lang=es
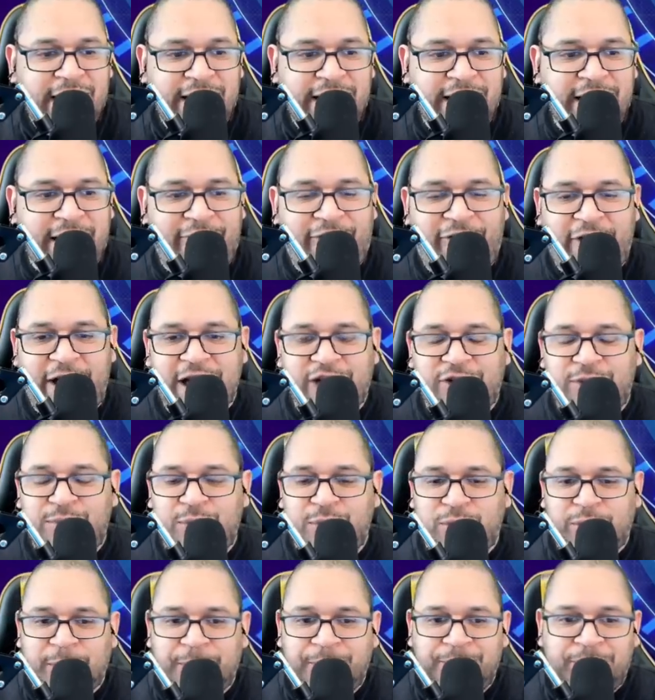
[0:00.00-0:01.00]
de
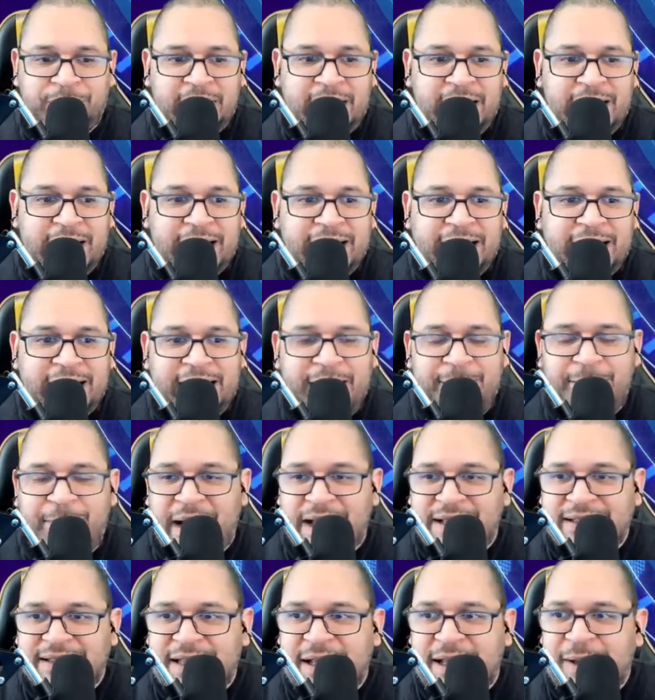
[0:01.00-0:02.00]
Facebook. ¿Qué
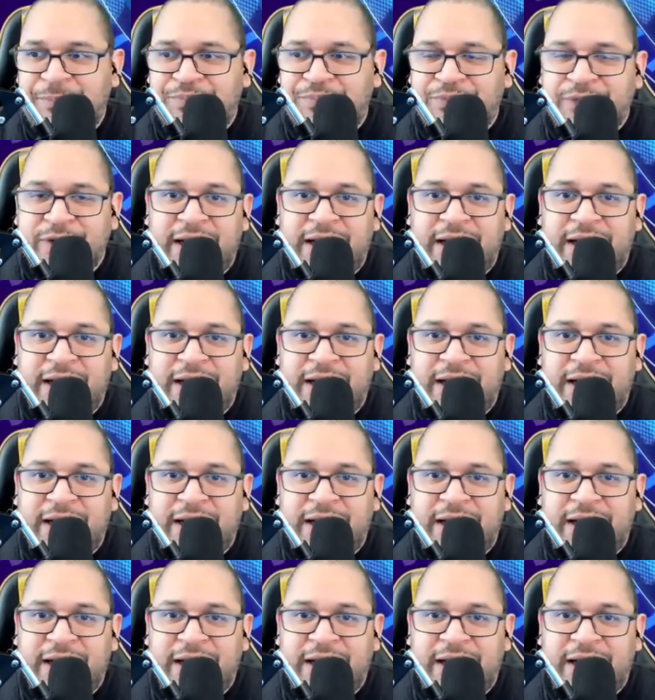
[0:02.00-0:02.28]
pasa?